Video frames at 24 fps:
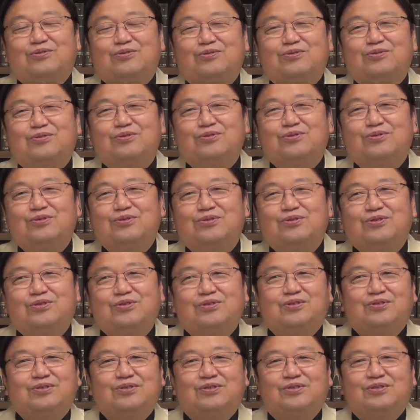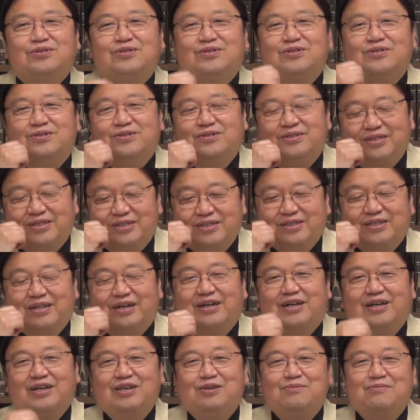う、うーん、な
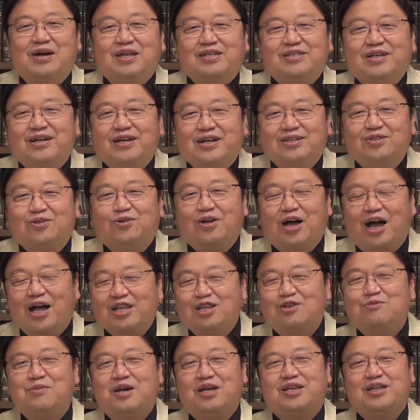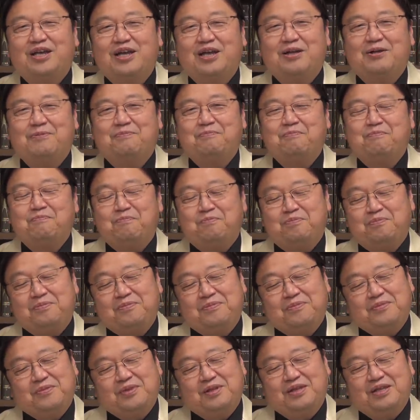んか今更そのアニメで、
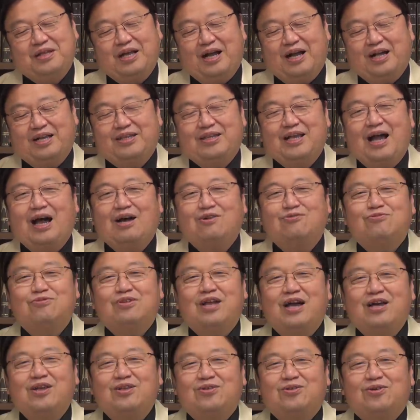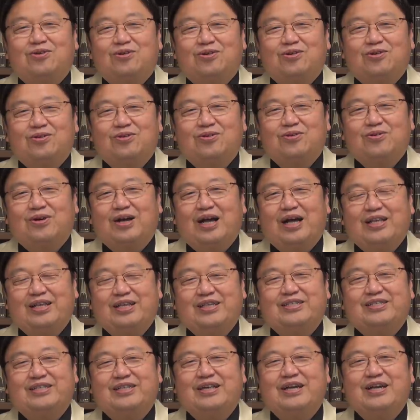なんかダークナイトとかで
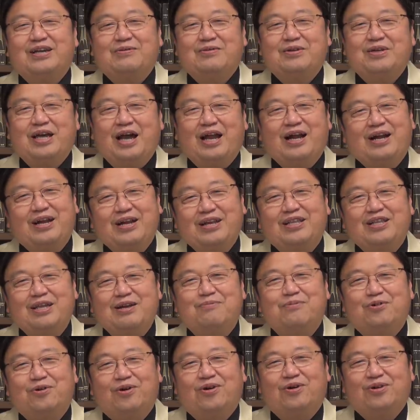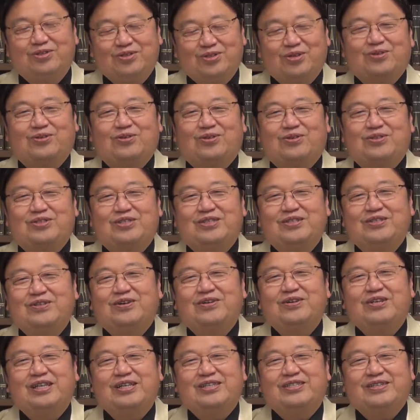すね、やられてもちょっとしん
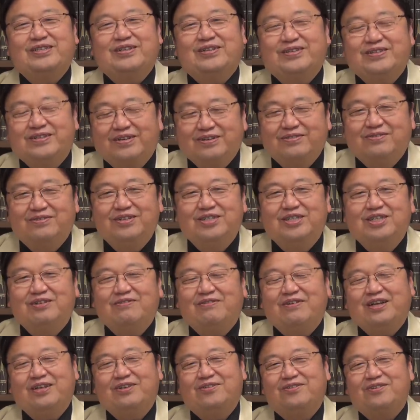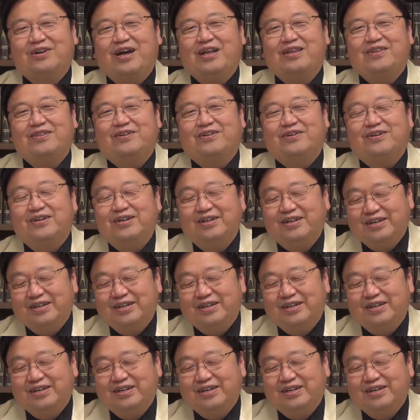どいですよ、クリストファー・ノーランの